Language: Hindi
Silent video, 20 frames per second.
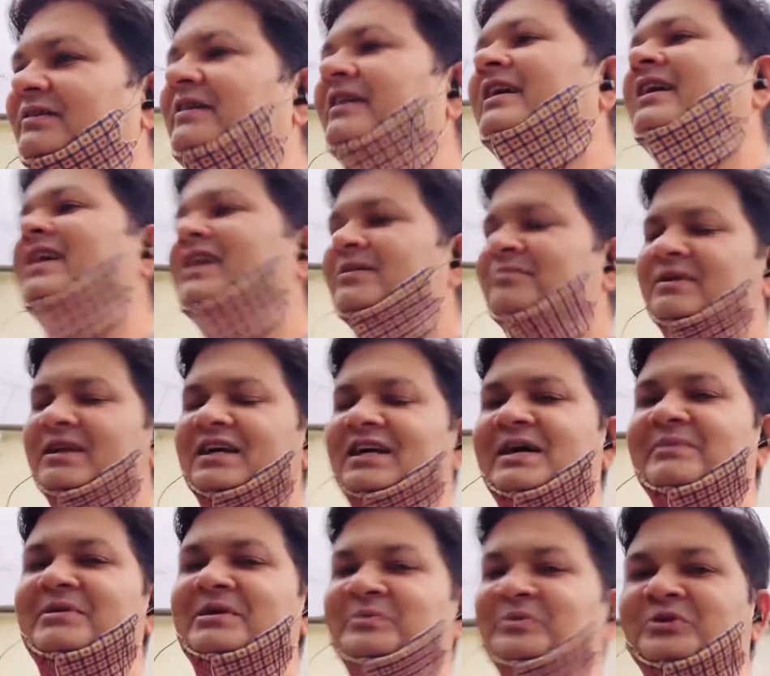रेंडमली
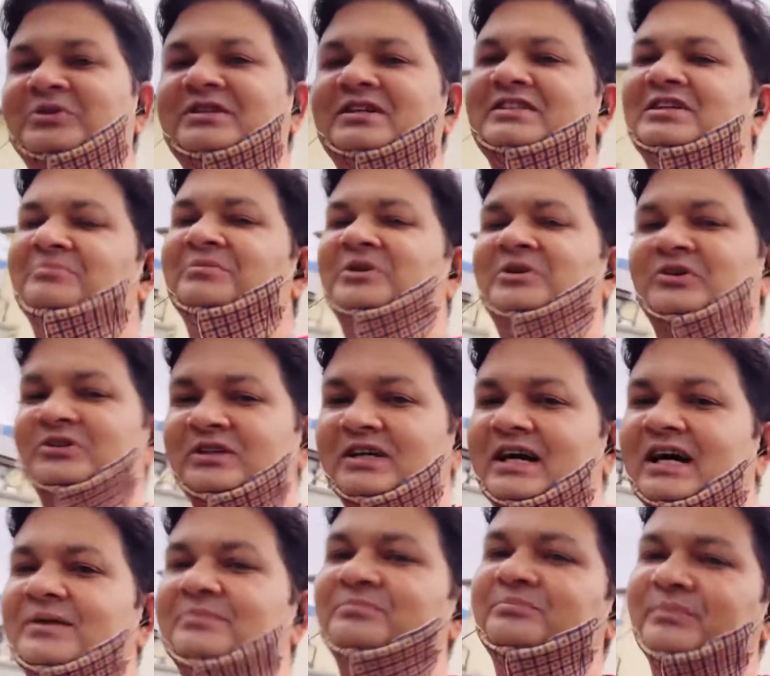कभी पूछ लेते हैं मेरे को तो
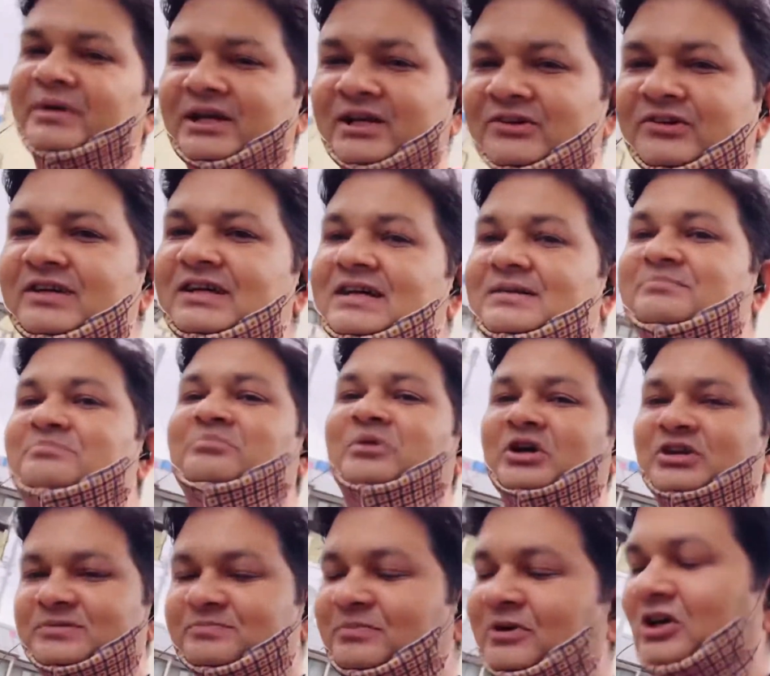खैर मेरे को क्या
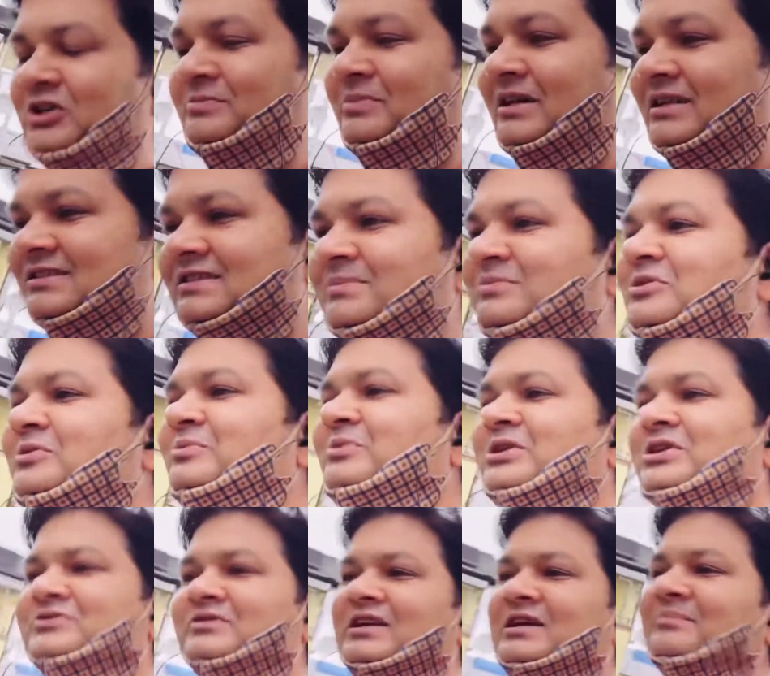बहुत बहुत बार सबको
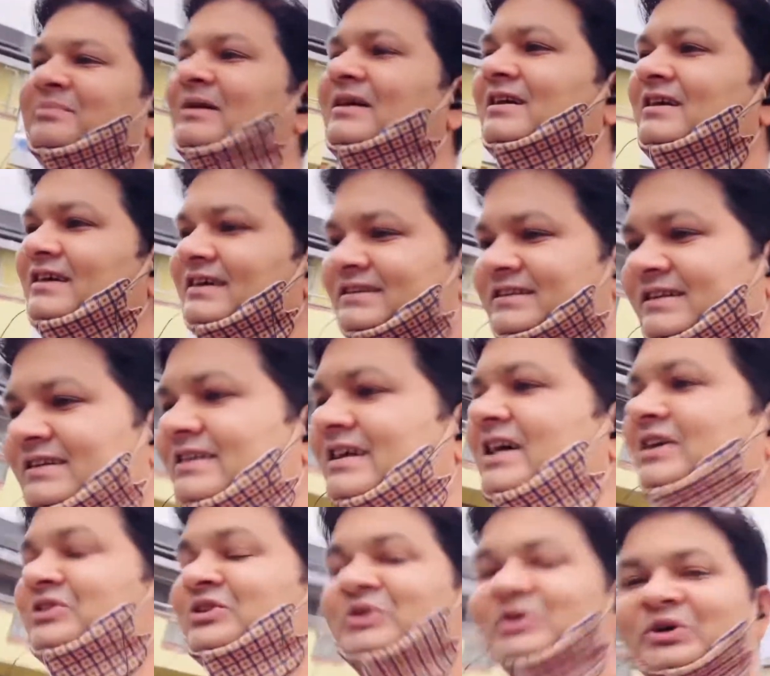पुलिस वाले पकड़ लेते हैं
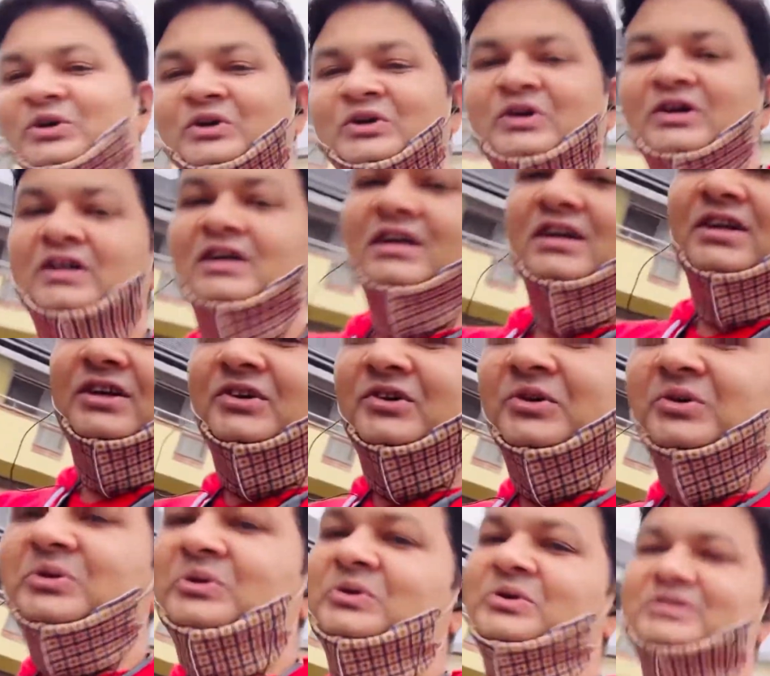रात को
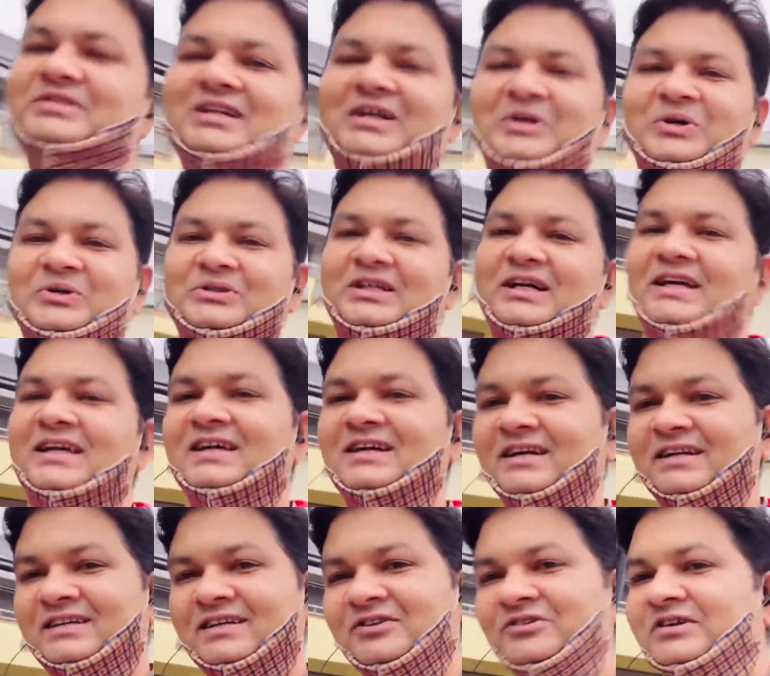क्योंकि उनको शक होता है कि
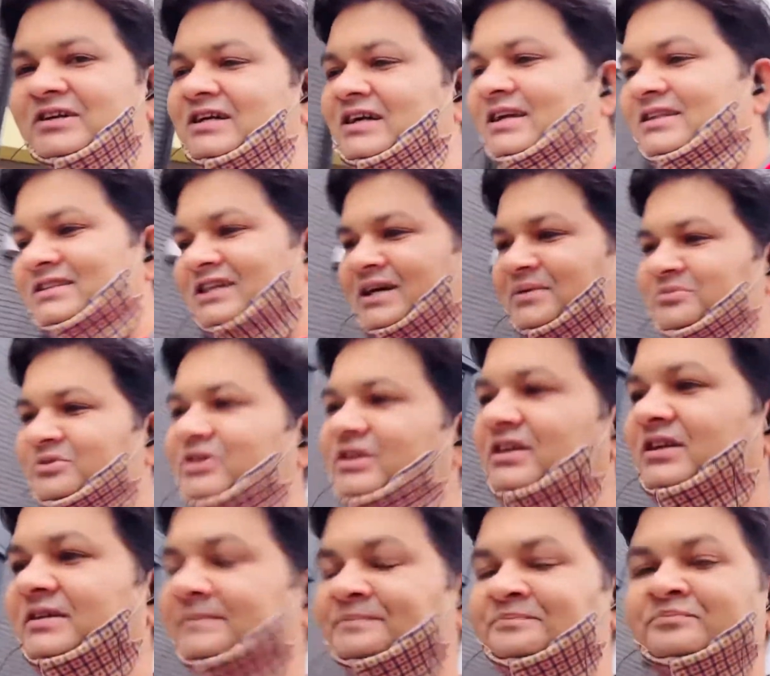कहीं ये कोई गलत काम तो
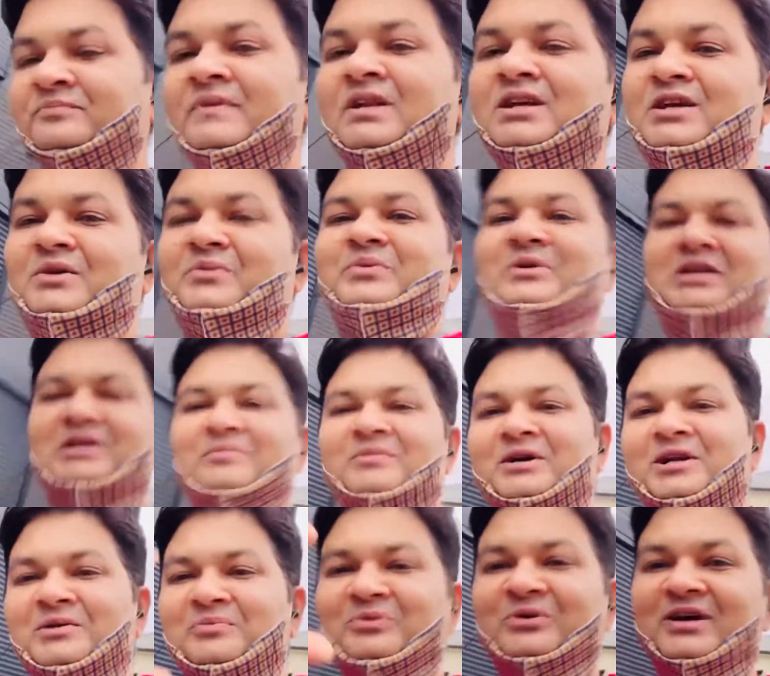नहीं है फिर
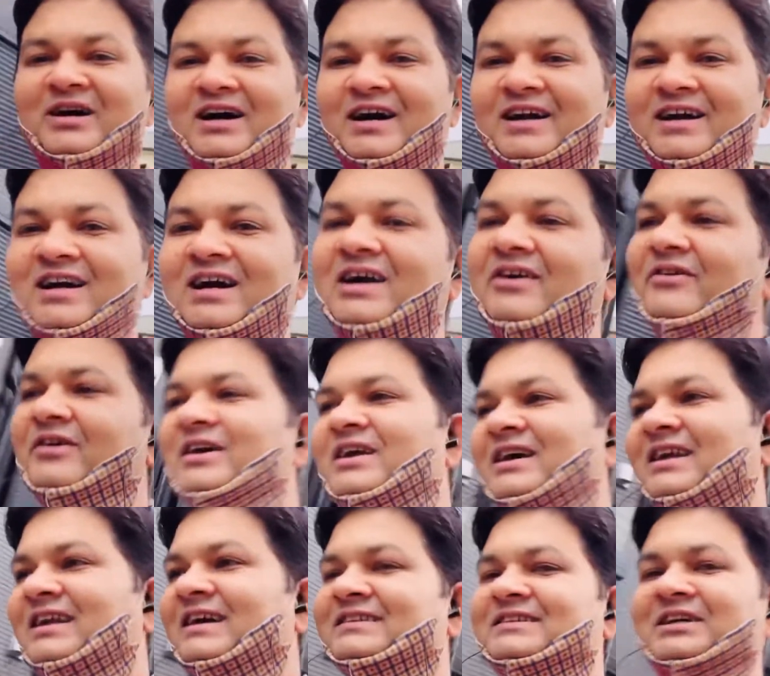हमारा पूरा आई कार्ड
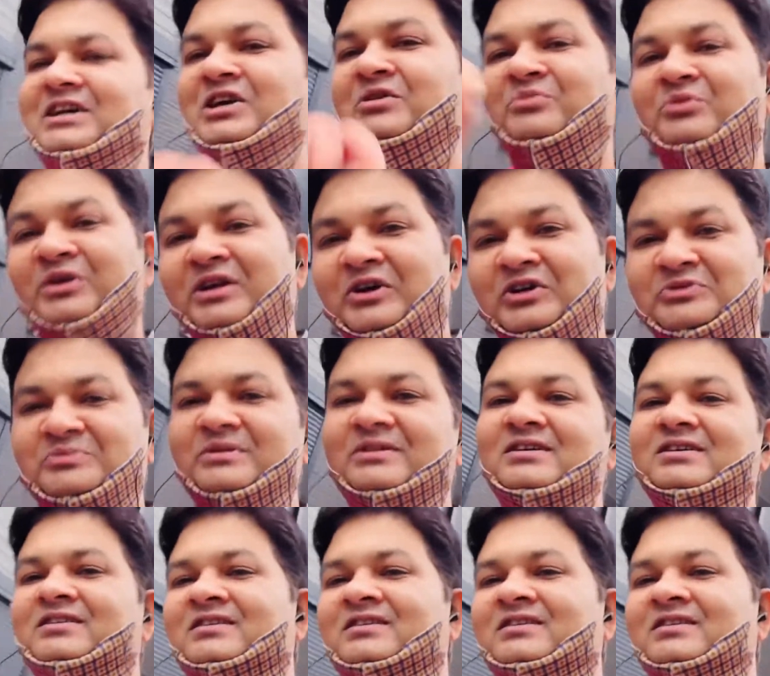वगैरह लेते हैं पूरा उसमें